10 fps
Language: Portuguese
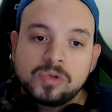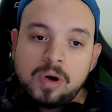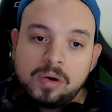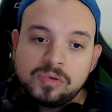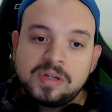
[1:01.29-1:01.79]

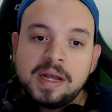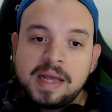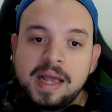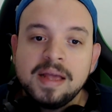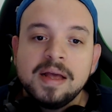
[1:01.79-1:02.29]
jogos da
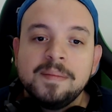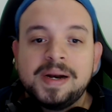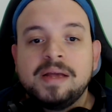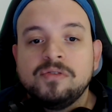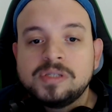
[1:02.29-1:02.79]
EA
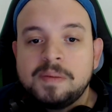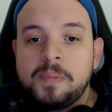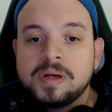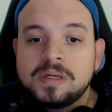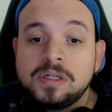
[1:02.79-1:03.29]
para que você
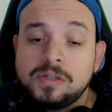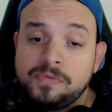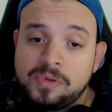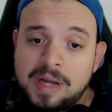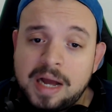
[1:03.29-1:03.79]
possa
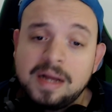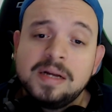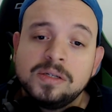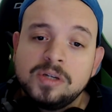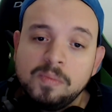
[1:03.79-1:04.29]
desfrutar
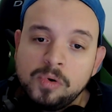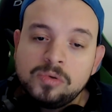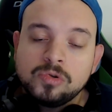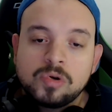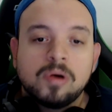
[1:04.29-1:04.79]
de
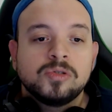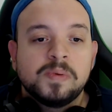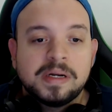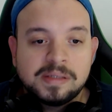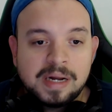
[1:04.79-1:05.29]
muitos jogos
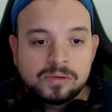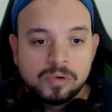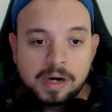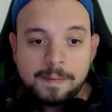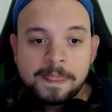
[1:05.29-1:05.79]
por
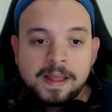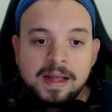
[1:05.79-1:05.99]
assinatura.